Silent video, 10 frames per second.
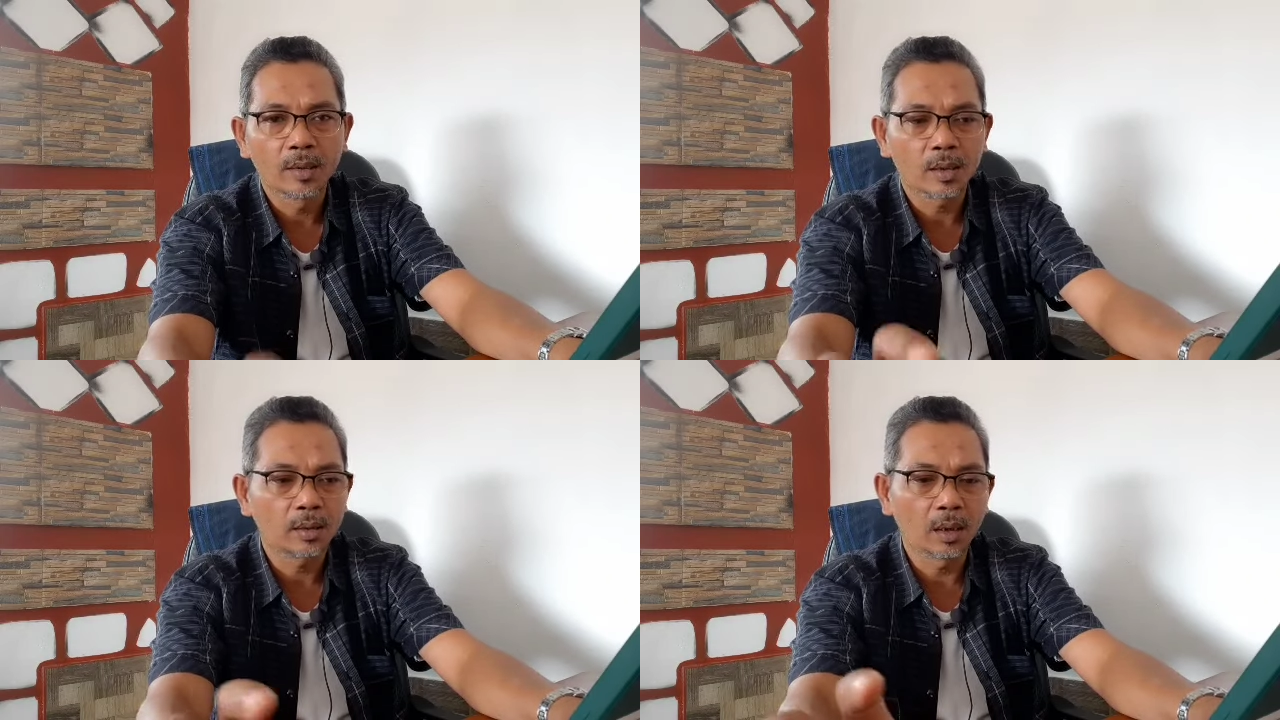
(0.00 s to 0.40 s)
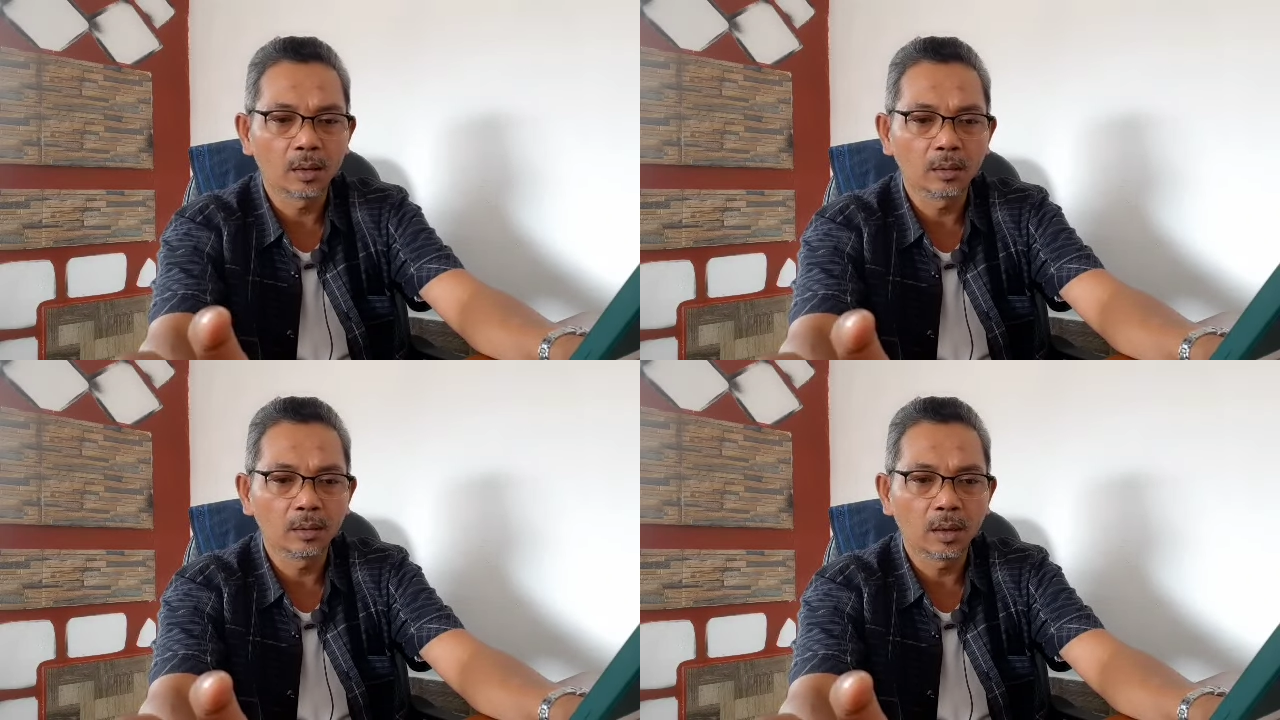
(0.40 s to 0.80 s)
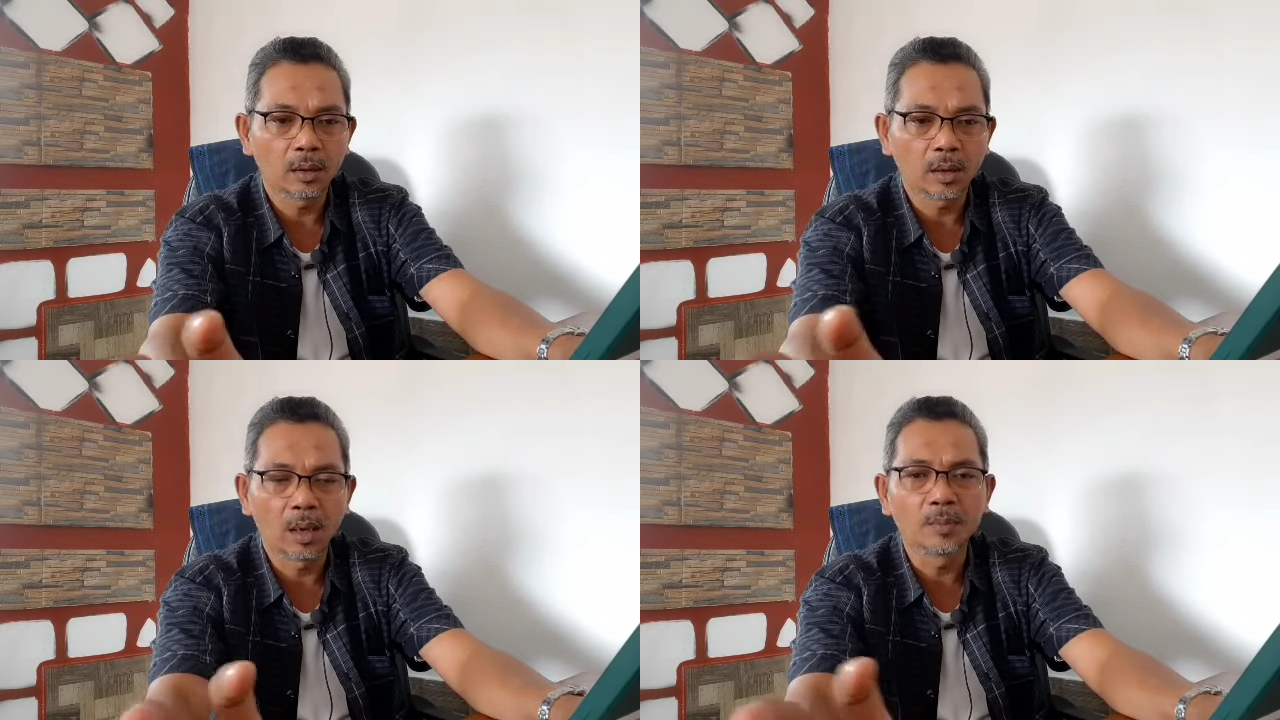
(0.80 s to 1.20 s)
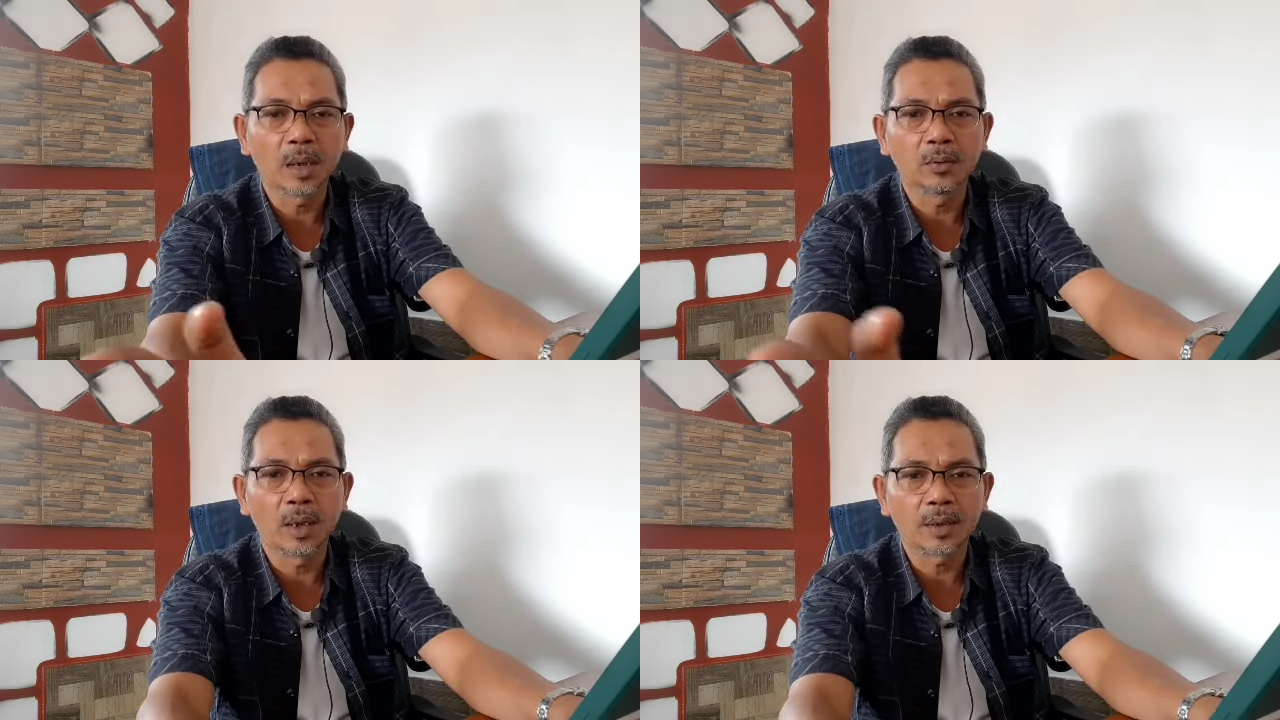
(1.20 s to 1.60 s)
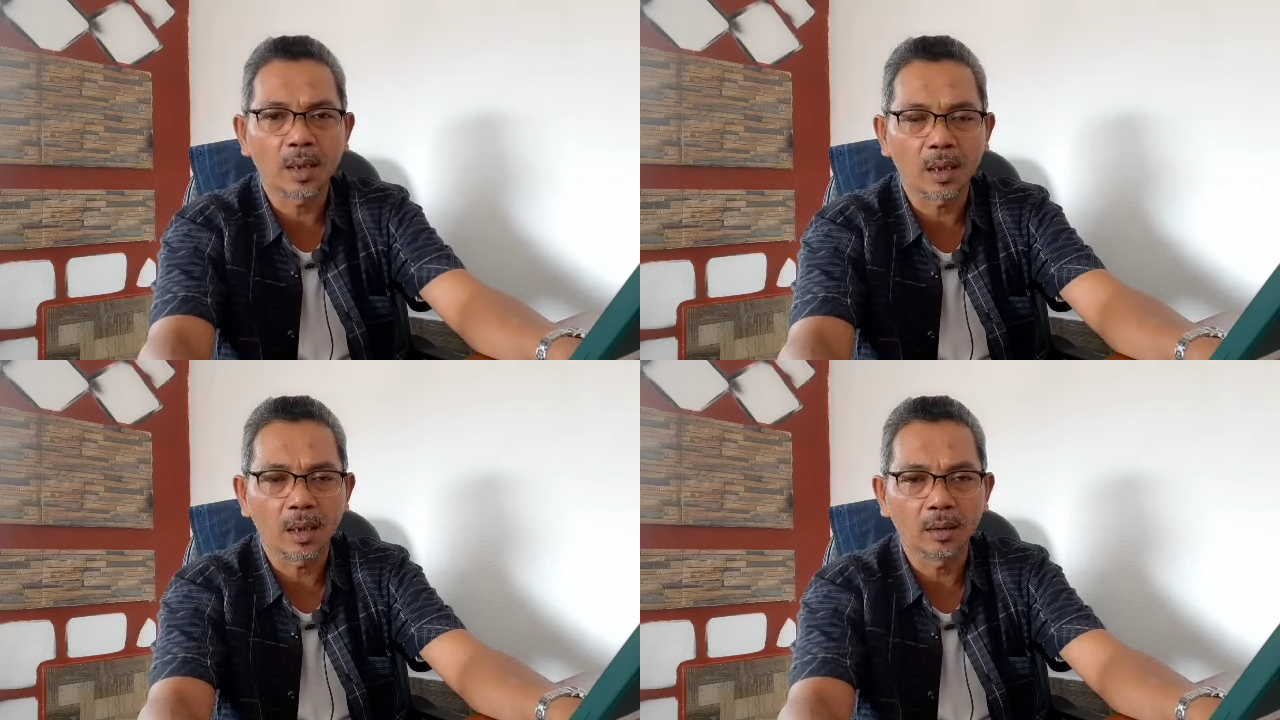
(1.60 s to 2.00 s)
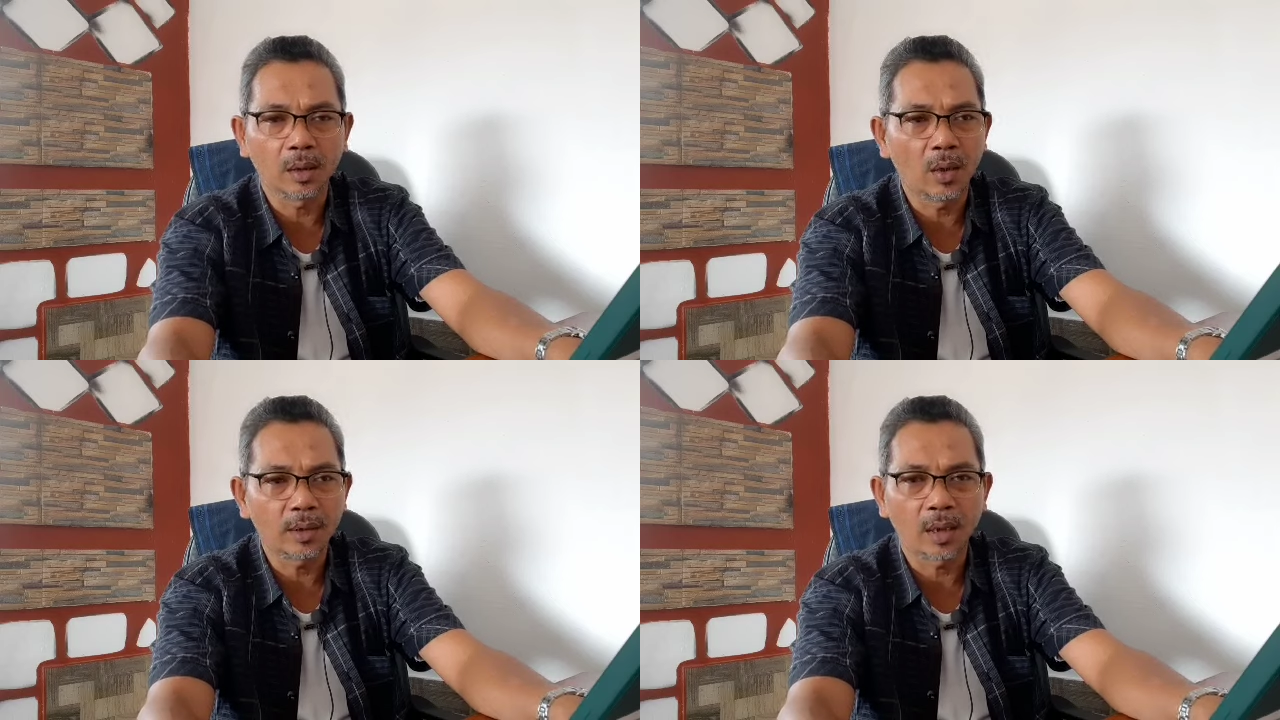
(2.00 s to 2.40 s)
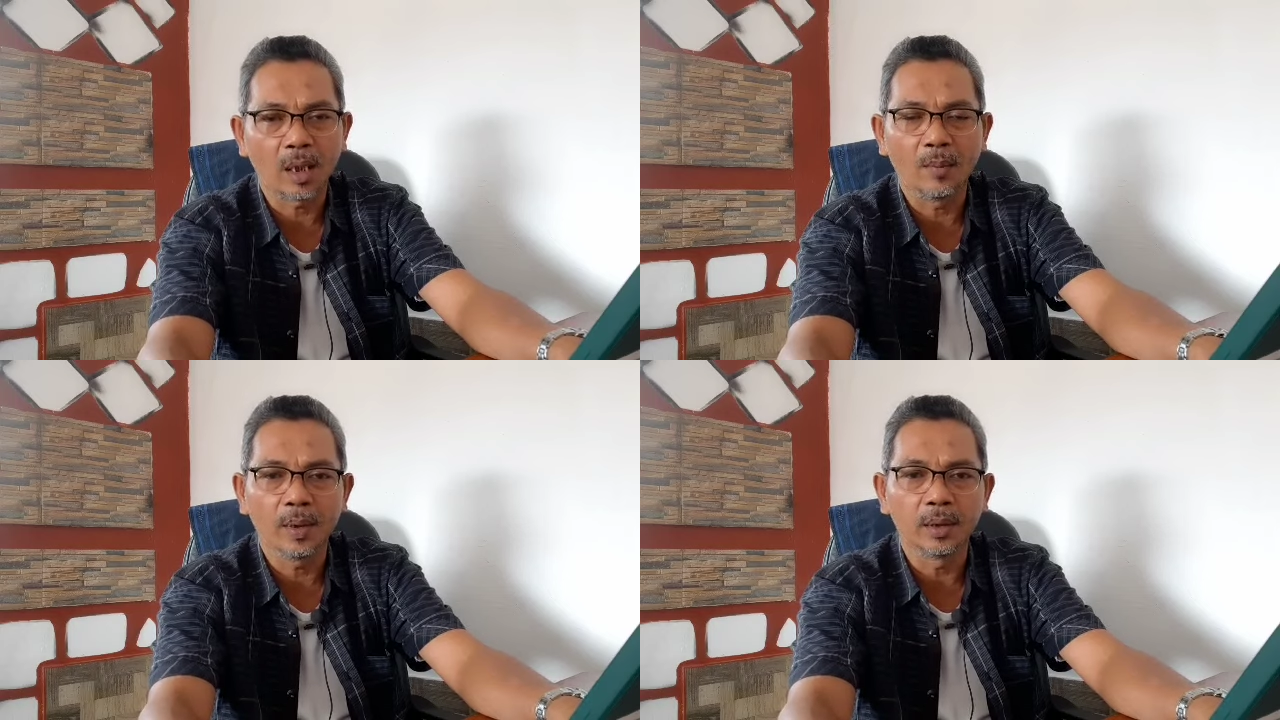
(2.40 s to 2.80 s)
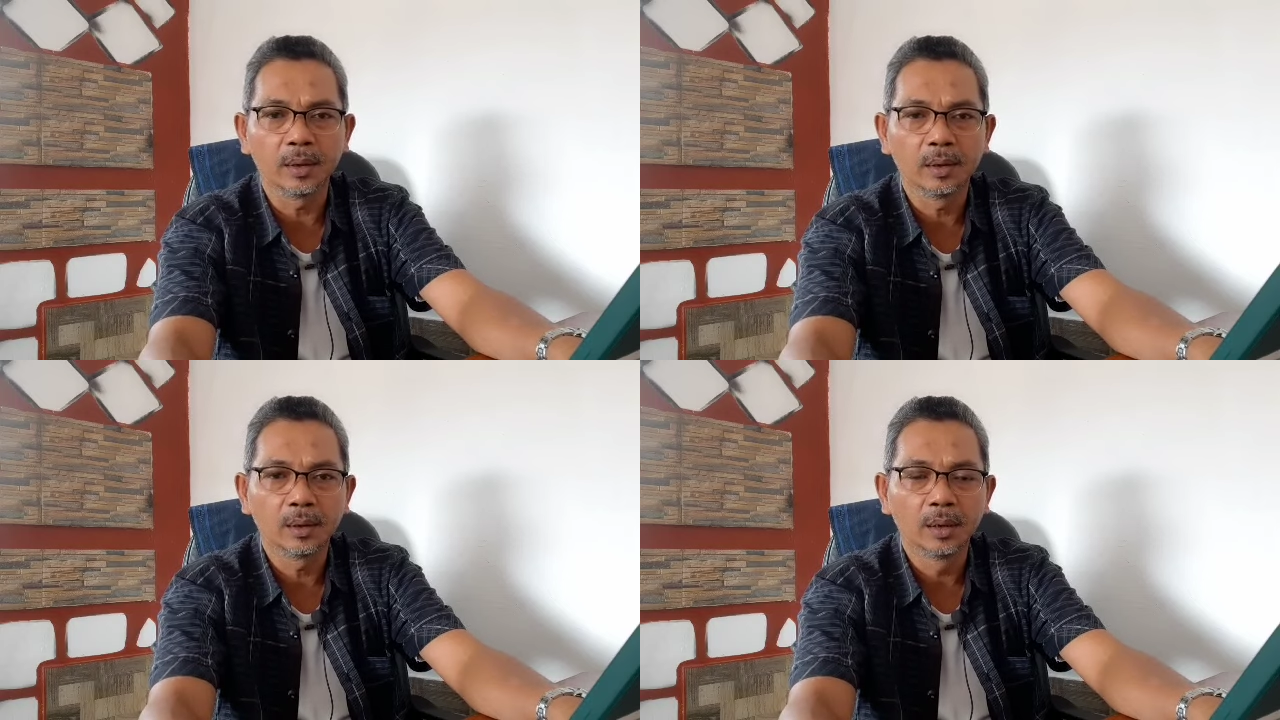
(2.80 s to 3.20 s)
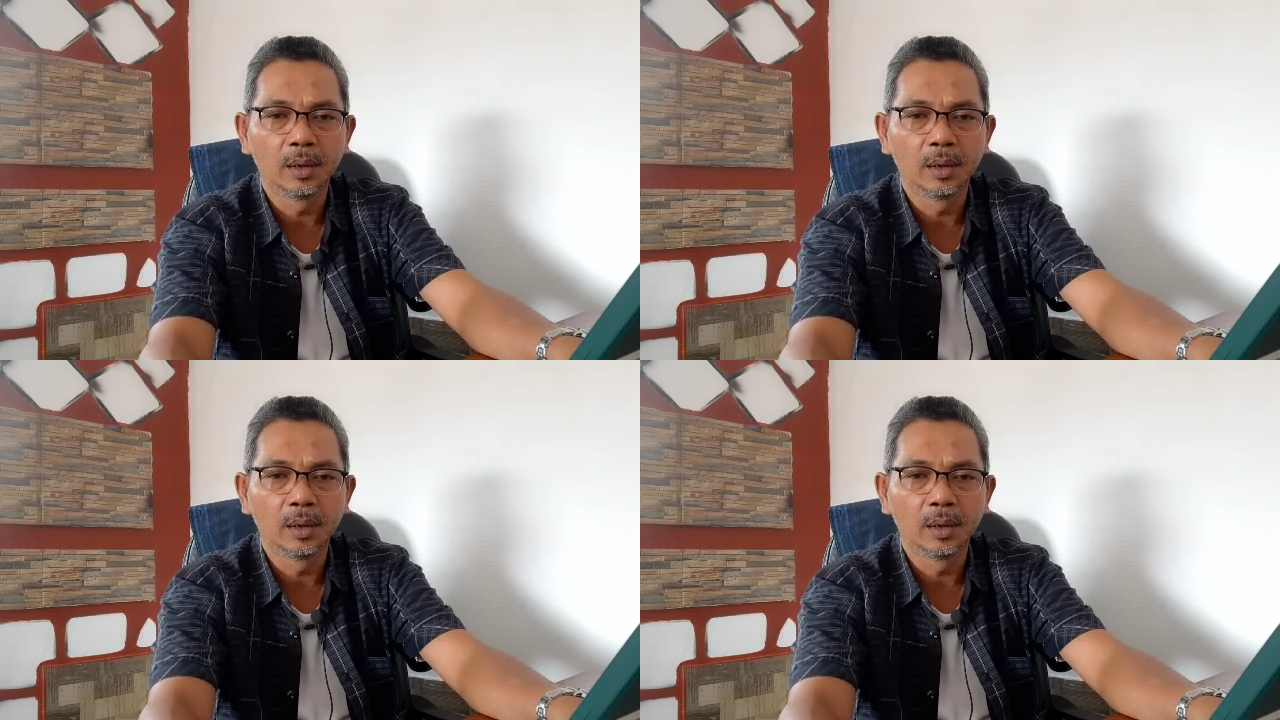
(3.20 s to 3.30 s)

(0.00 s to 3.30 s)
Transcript: sedang dalam satu acara atau acara apa ini?